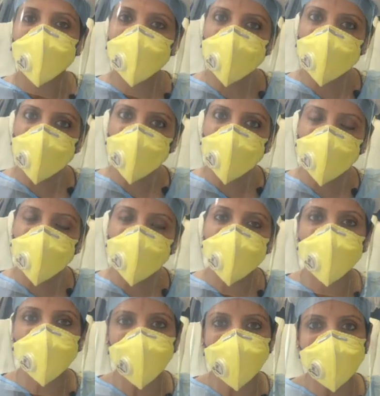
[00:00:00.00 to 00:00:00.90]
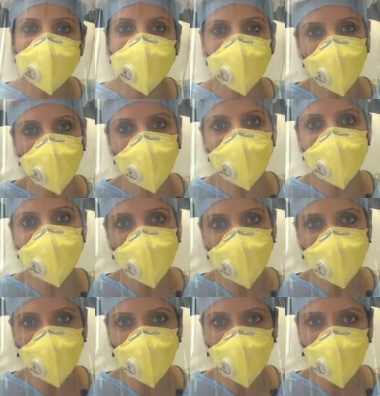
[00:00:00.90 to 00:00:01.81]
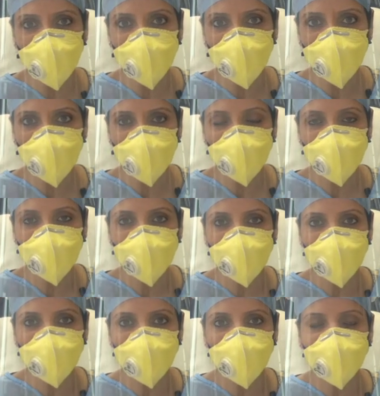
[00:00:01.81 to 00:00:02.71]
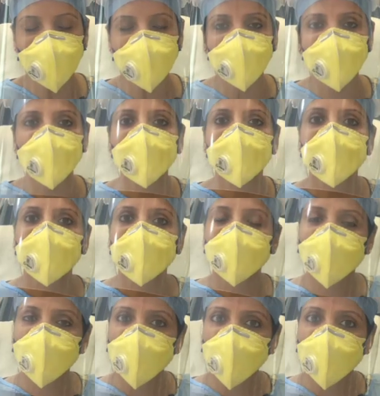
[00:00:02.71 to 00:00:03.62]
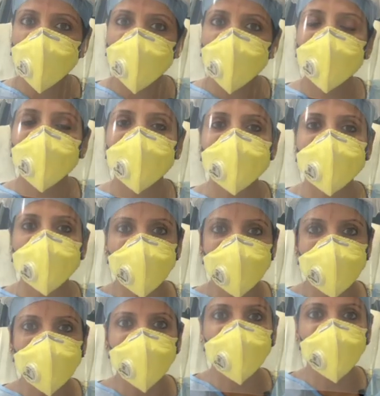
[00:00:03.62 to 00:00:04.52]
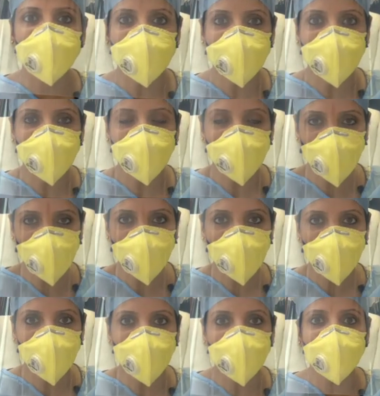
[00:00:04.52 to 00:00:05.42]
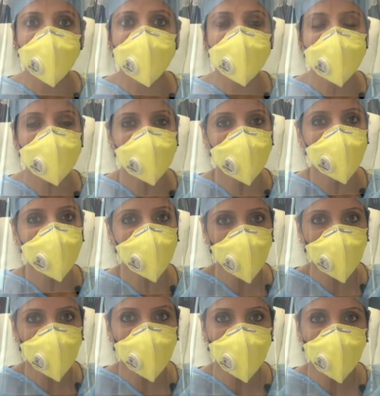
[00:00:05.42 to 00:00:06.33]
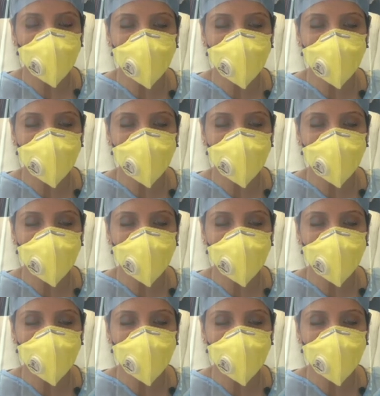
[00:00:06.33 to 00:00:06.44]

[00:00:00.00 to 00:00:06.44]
बच्चों में भी ये टेस्ट करवाया जा सकता है फ़िलहाल अगर जब बच्चा घर पे है और आप उसका क्या ध्यान